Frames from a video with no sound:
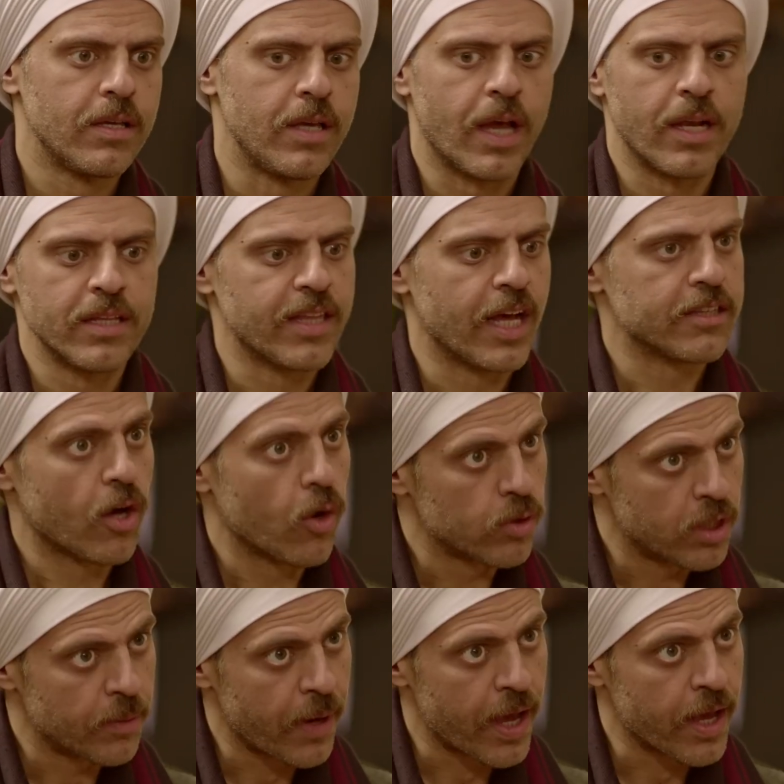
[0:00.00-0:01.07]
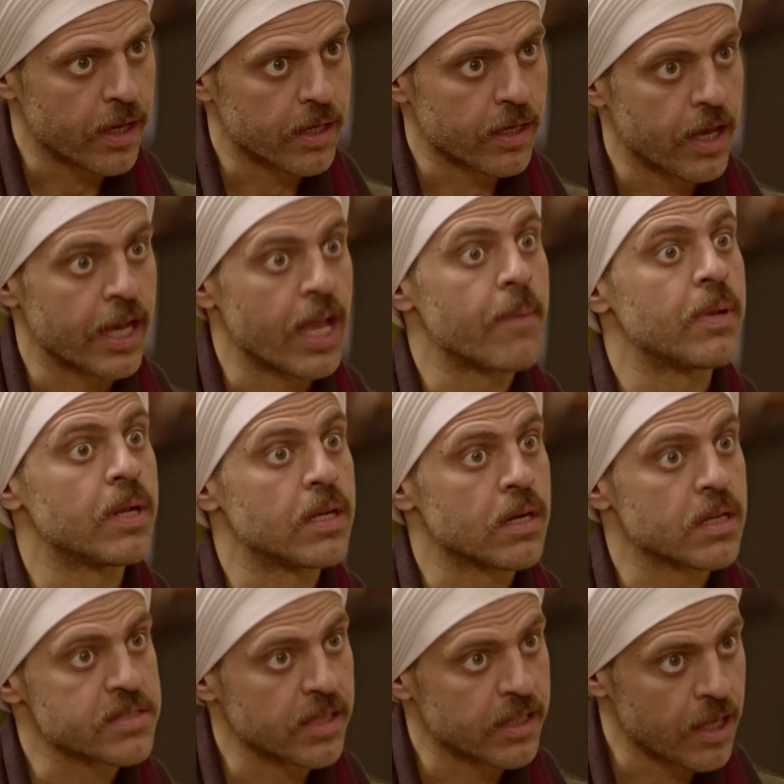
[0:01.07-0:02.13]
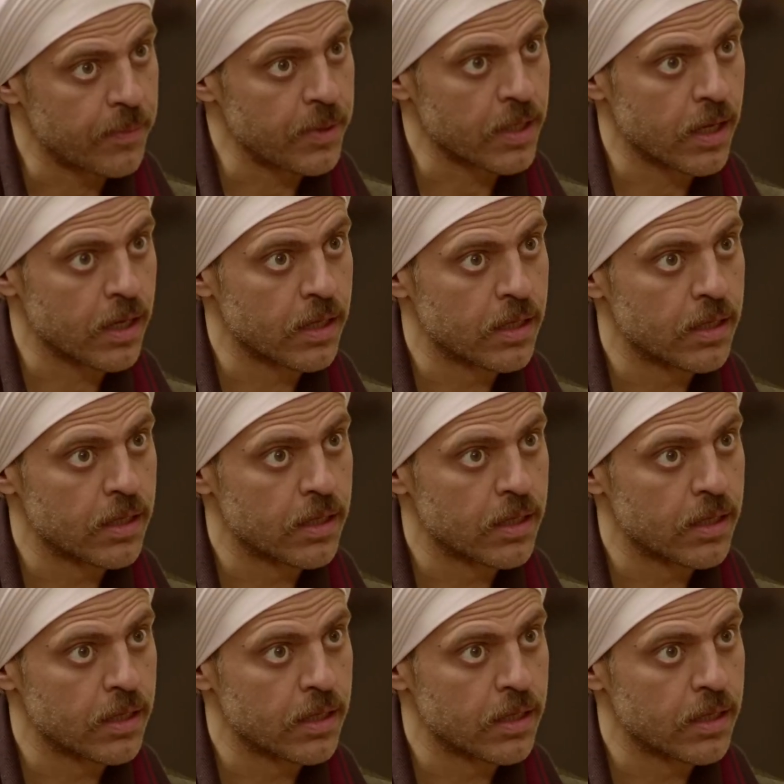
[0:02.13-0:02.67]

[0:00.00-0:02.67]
يعني أنت هتاخدني معاك أجابل الراس الكبيرة؟